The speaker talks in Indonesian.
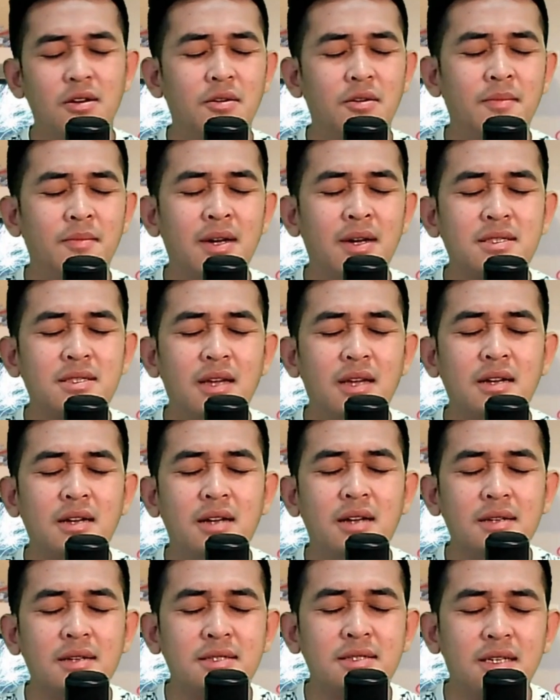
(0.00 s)
Mata
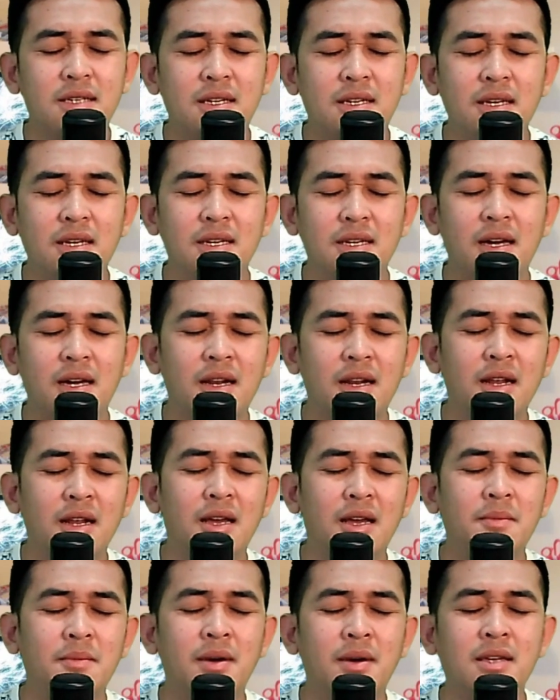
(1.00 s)
kasih kiar
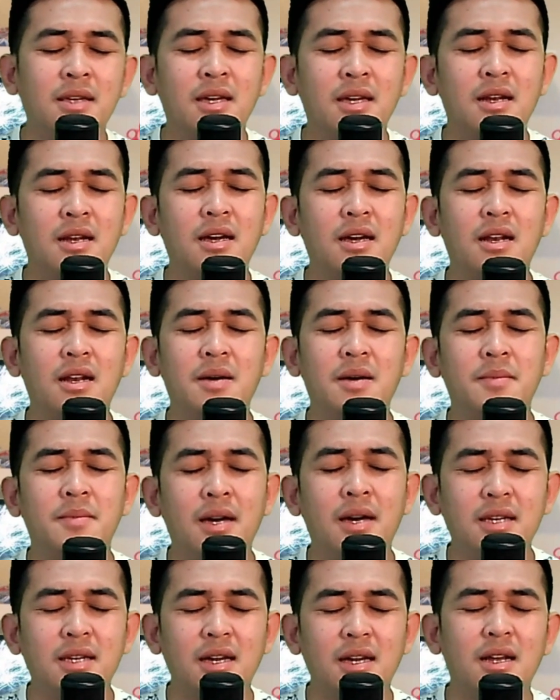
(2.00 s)
lama ya lama
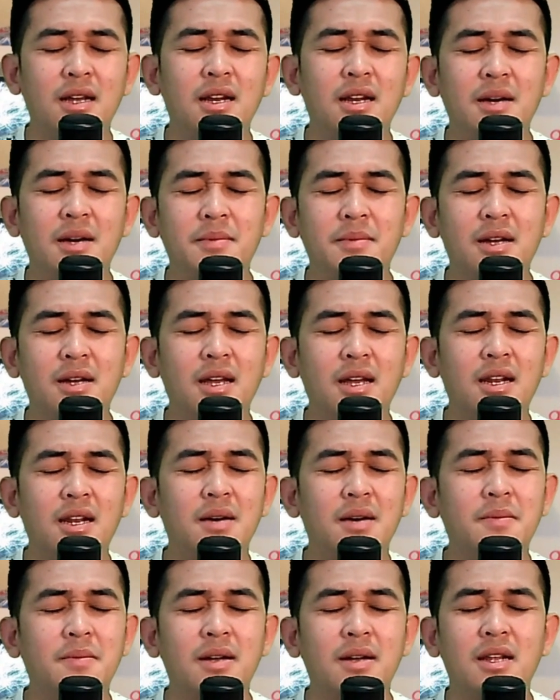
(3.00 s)
ya lama
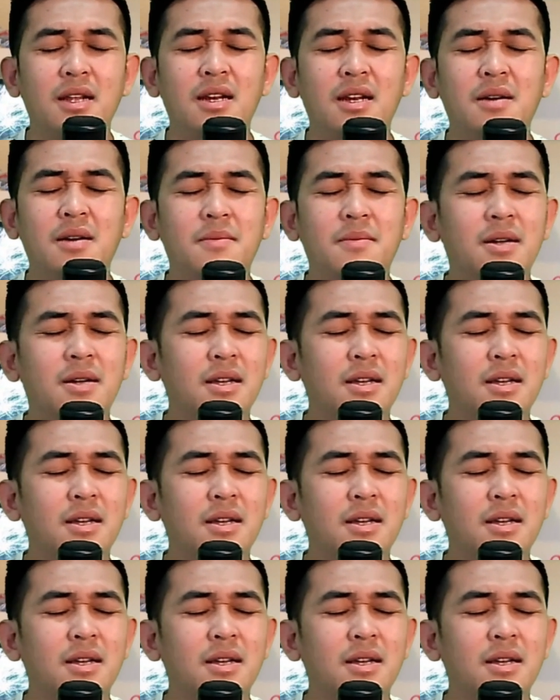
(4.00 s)
alama